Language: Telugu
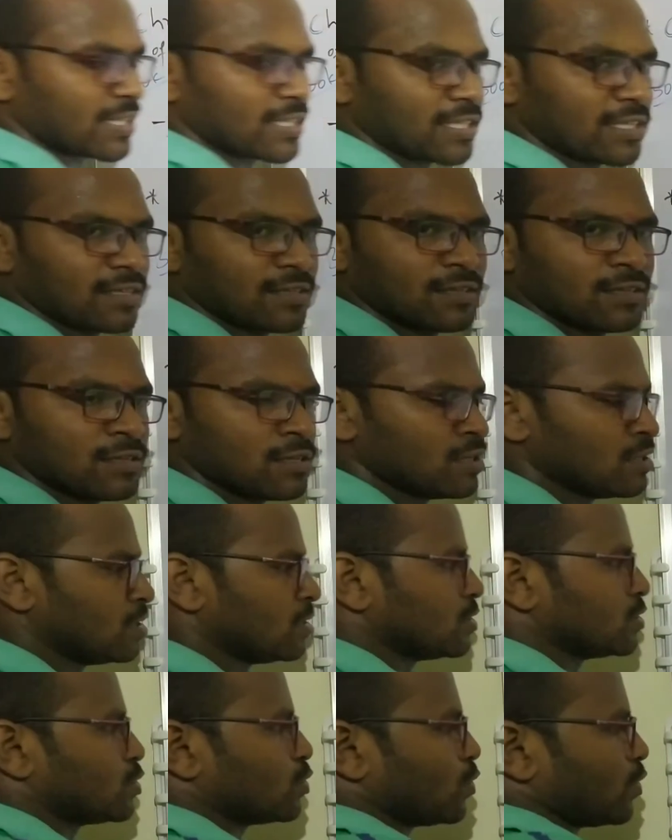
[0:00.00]
వ్యక్తి
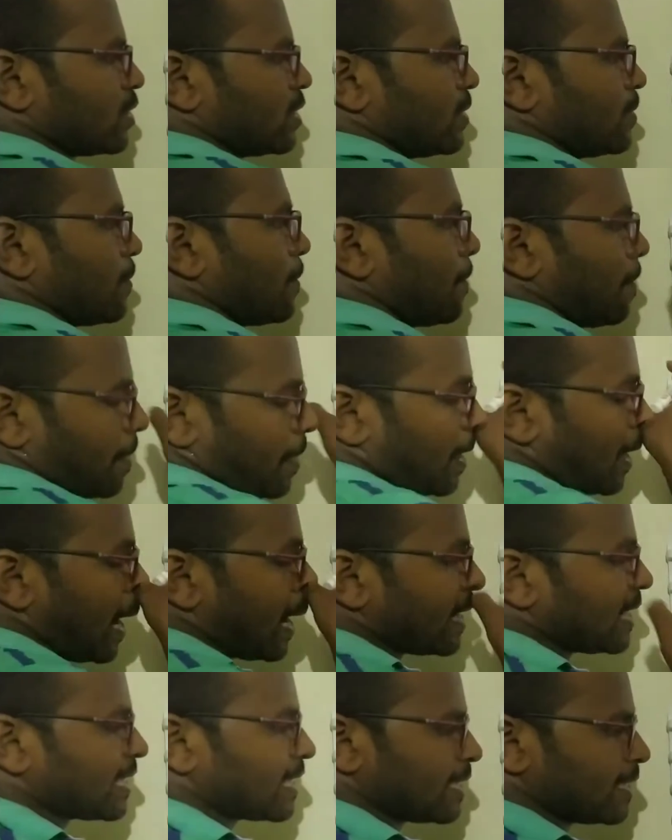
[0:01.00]
సో
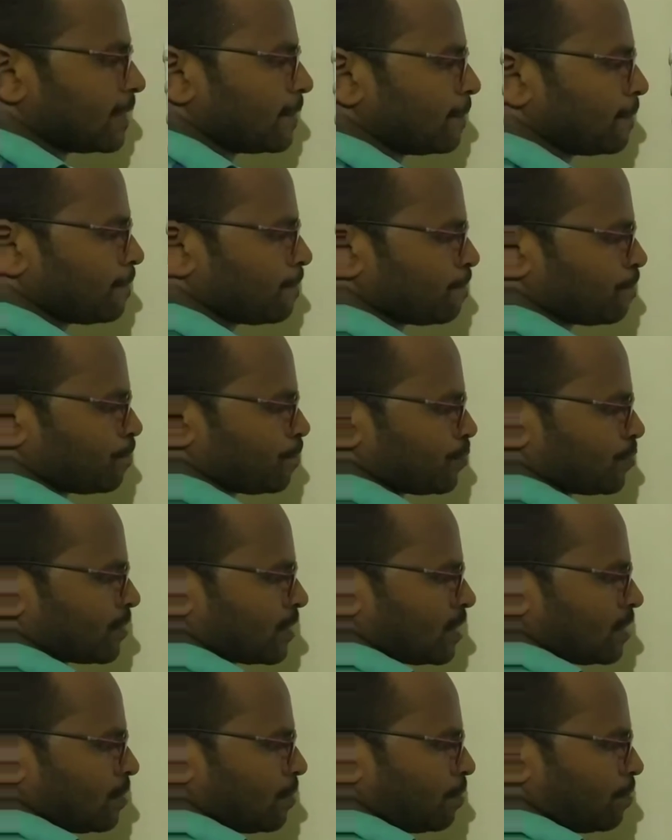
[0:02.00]
ఆయనకి
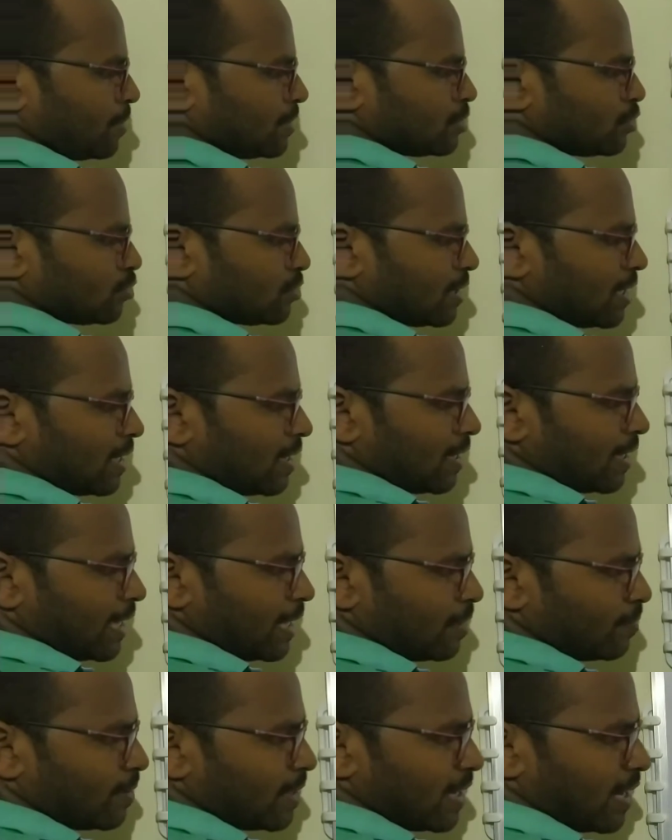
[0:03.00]
పంతొమ్మిది వందల
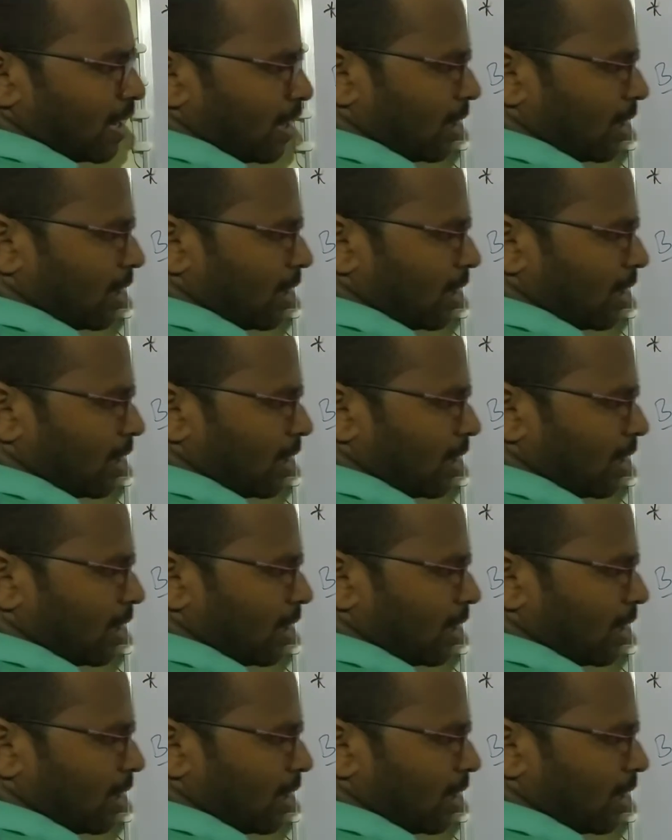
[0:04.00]
ఎనభై